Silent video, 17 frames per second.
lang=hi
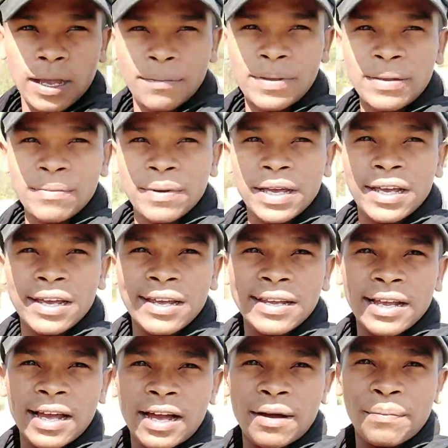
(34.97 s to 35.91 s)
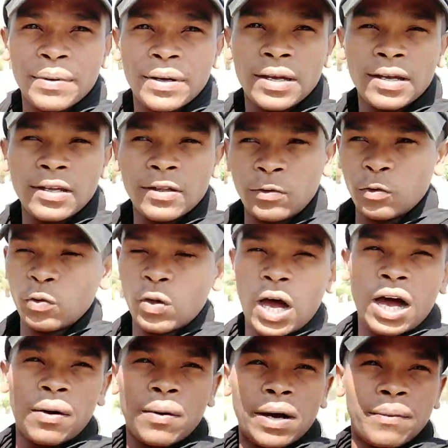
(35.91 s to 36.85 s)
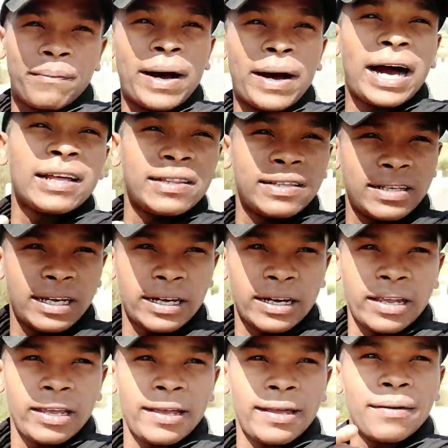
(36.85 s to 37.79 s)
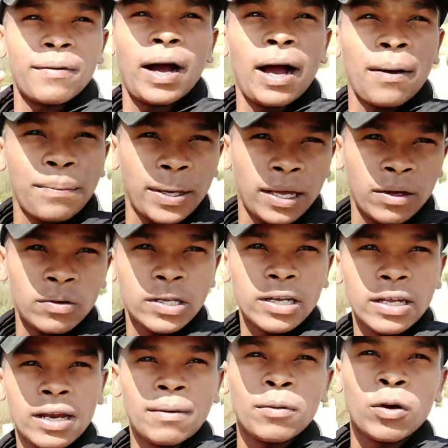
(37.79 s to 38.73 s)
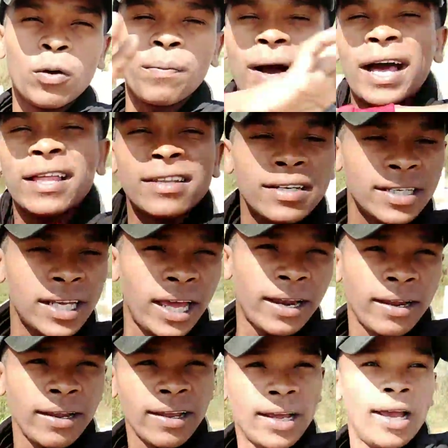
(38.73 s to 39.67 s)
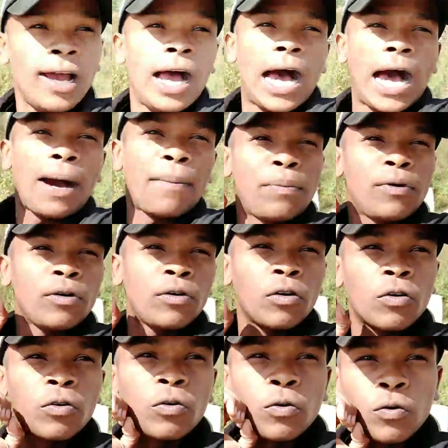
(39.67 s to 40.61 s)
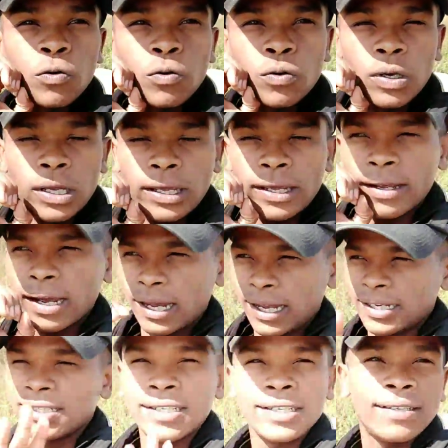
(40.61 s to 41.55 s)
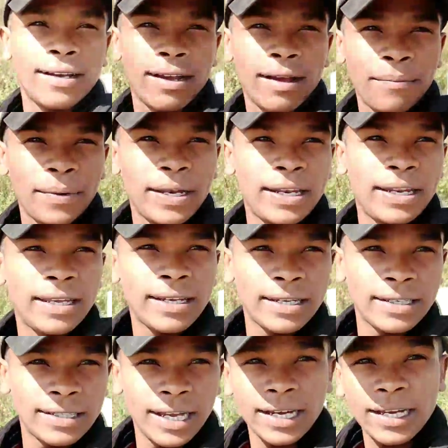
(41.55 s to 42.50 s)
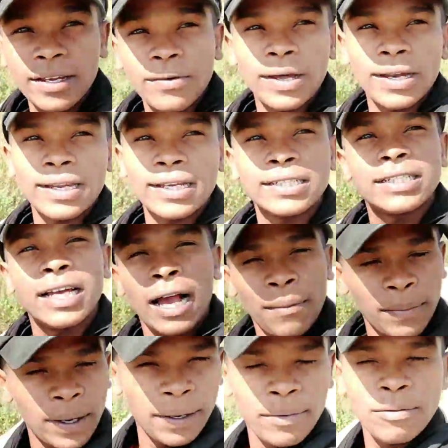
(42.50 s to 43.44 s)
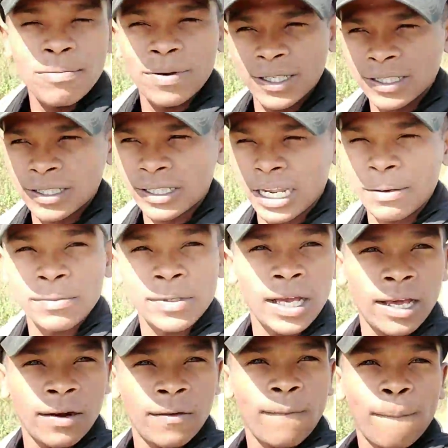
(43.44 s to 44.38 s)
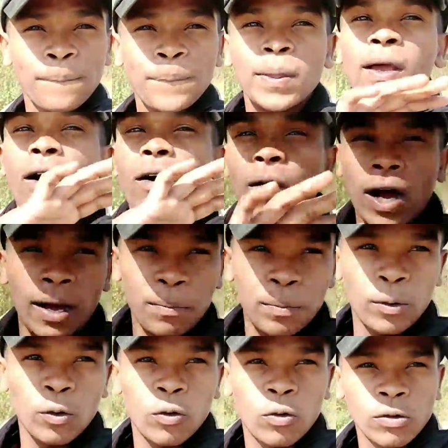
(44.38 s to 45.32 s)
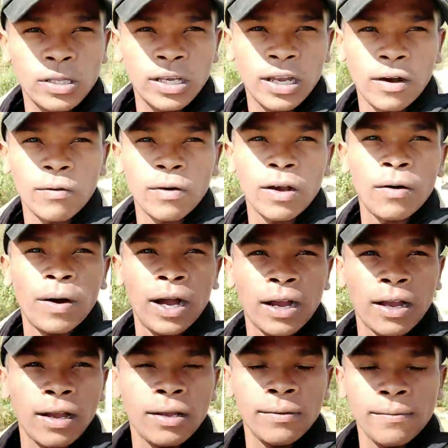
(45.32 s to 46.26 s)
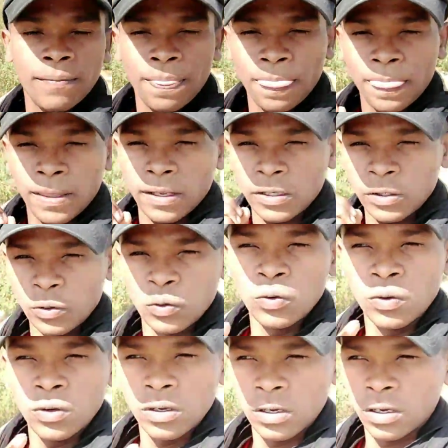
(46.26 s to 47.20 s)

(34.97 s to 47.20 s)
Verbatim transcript: अभी मैं यहाँ पे दुधावा बांध करके है वहाँ पे आया हूँ लेकिन हम लोग बांध नहीं जा रहे हैं आप लोग को एक ऐसे जगह पे लेके जाने वाले हैं जहाँ मैं भी फर्स्ट टाइम जा रहा हूँ और आप लोग को दिखाऊँगा वहाँ का यू